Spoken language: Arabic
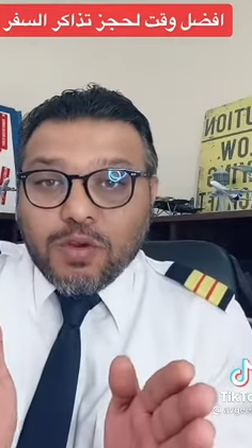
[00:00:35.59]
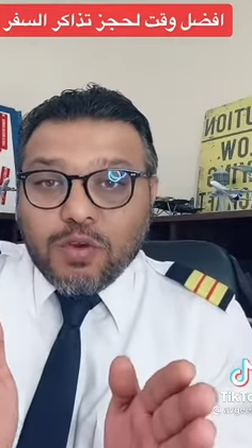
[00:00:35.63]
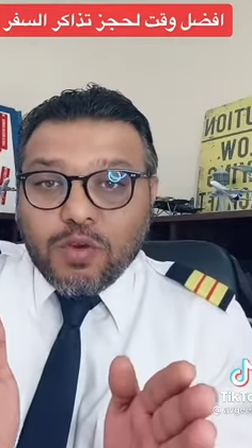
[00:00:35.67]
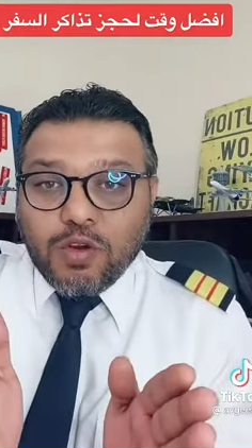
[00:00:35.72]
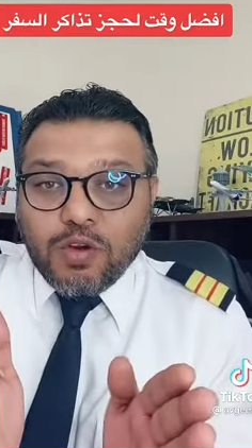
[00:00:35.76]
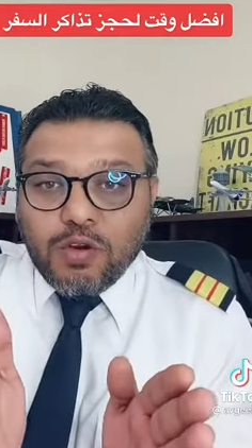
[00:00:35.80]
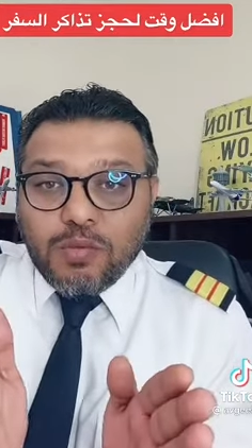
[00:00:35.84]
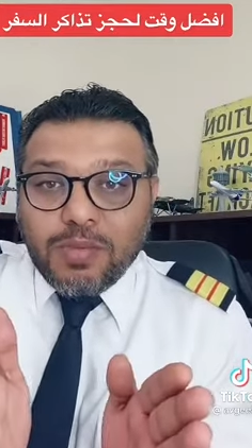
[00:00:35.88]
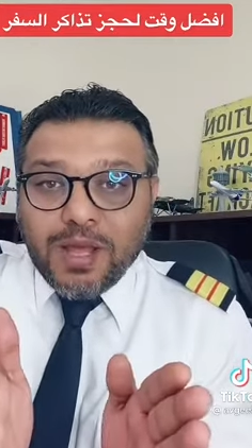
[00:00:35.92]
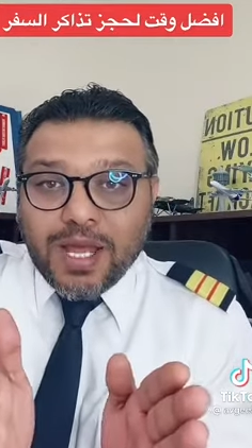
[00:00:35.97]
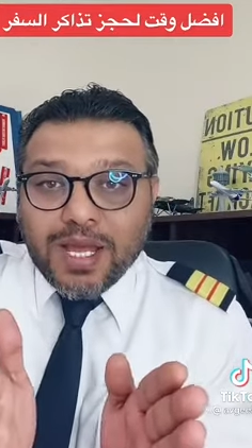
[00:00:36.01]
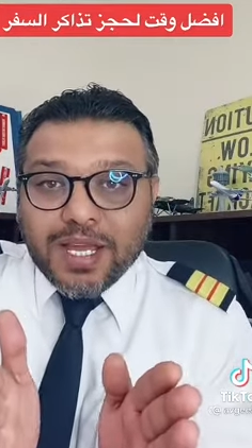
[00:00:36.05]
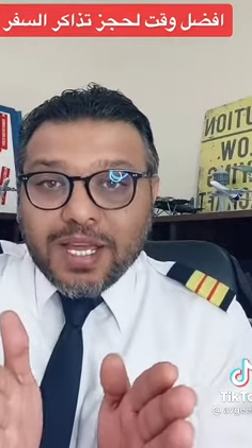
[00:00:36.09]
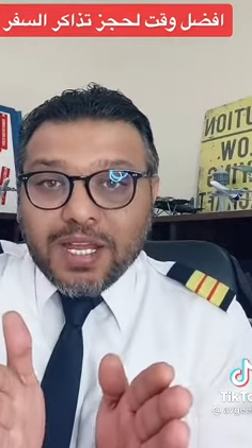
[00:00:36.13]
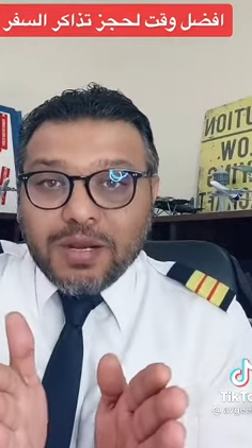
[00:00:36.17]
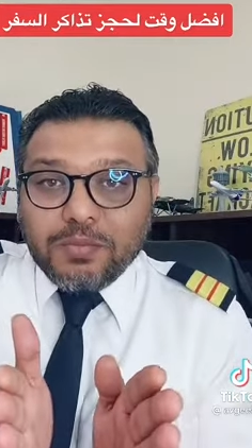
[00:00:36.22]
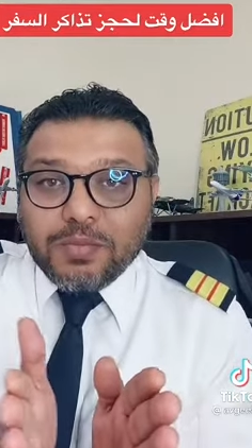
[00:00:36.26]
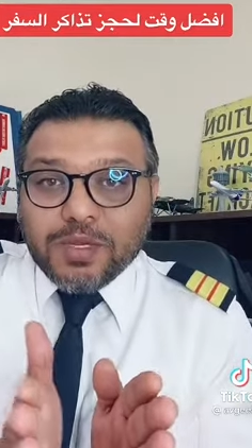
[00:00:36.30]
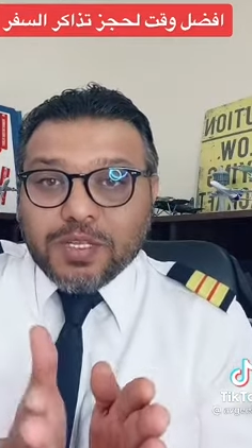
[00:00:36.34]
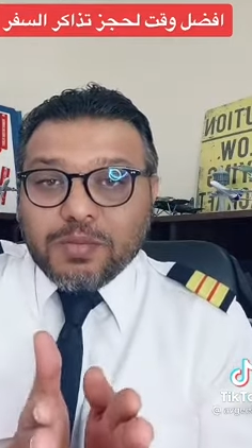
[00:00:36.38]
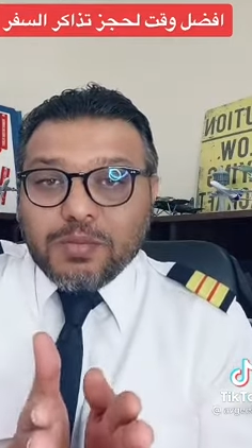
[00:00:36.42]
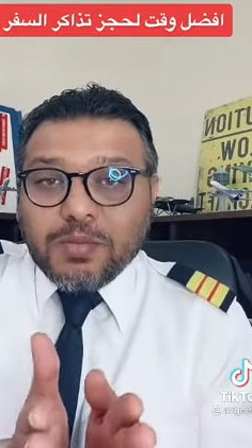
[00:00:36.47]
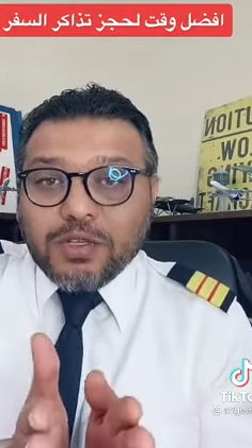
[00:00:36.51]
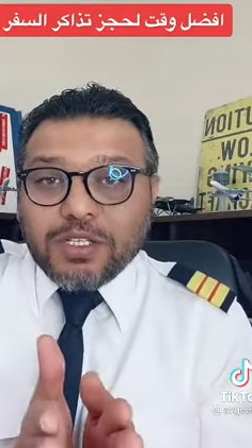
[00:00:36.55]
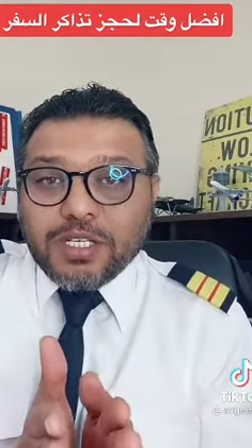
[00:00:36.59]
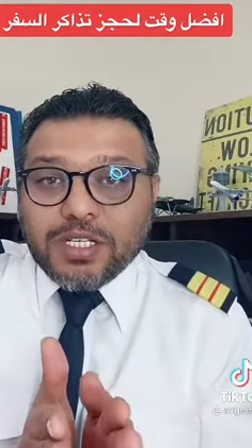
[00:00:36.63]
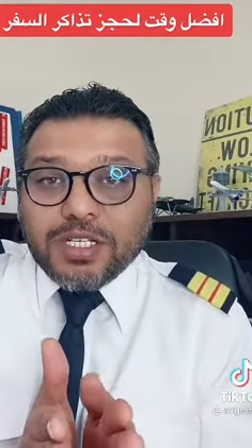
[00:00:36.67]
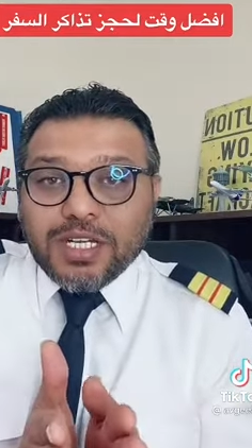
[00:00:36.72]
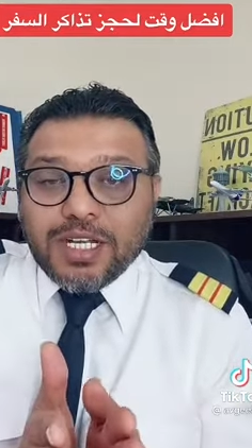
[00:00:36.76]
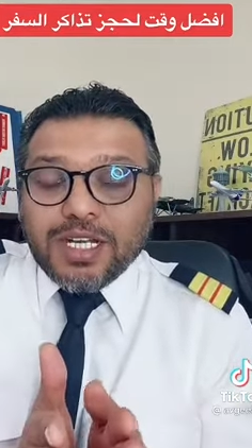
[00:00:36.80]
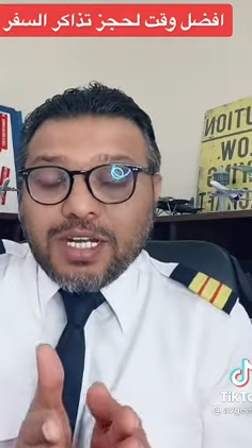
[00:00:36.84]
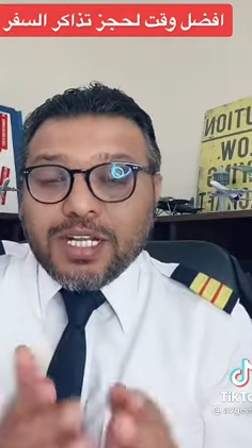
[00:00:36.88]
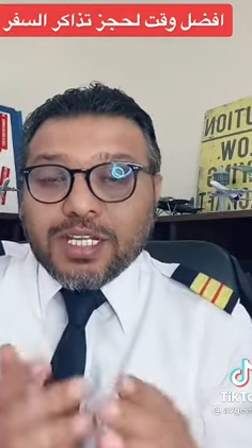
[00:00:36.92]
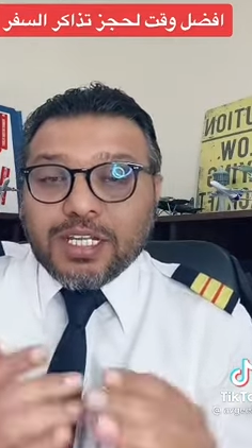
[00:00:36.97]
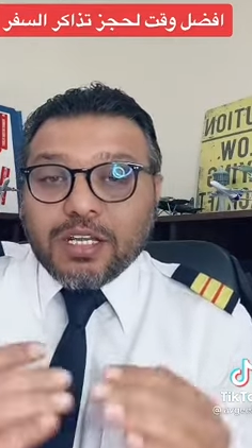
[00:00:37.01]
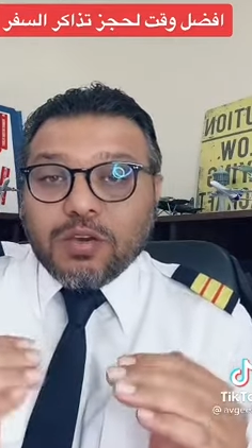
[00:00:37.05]
كل ما قربت مده
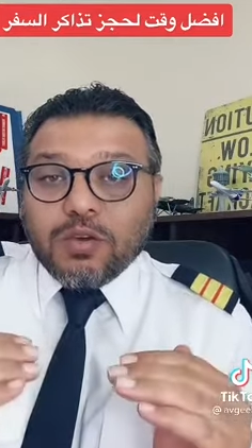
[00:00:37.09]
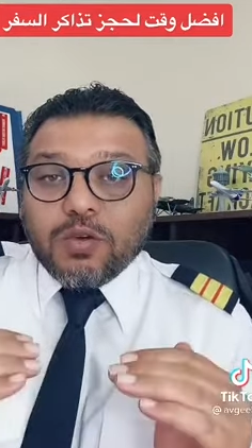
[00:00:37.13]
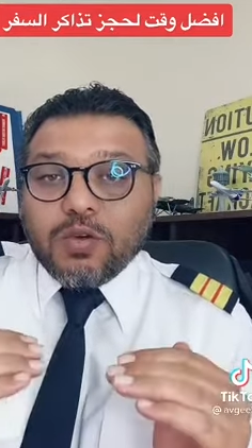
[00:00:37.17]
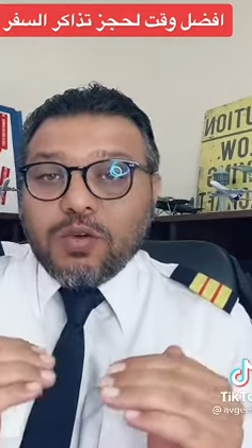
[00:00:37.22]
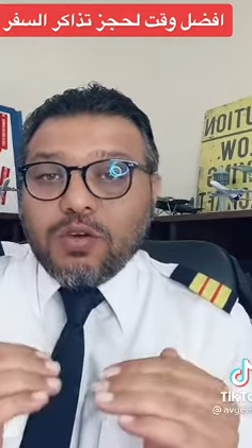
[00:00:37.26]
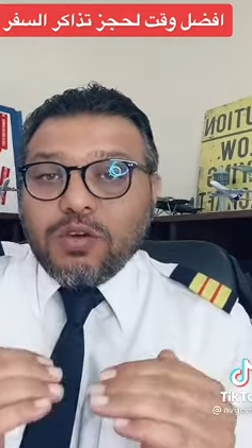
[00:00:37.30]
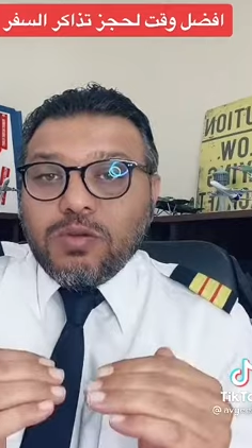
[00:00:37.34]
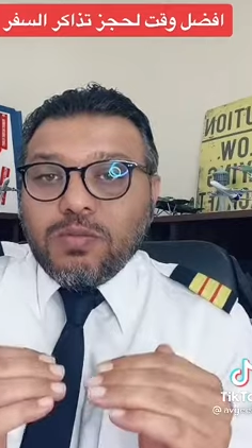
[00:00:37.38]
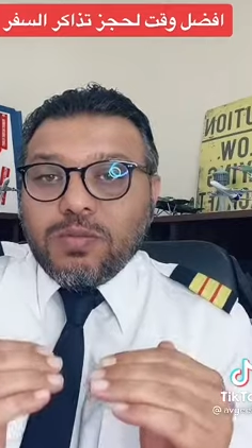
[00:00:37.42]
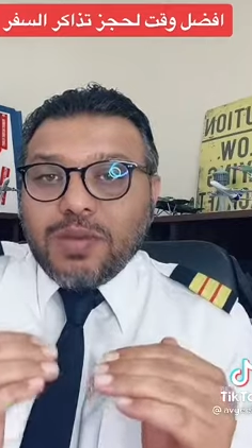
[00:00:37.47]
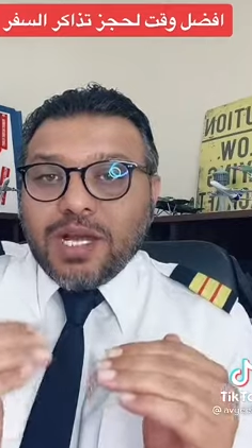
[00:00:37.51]
رحلتك كل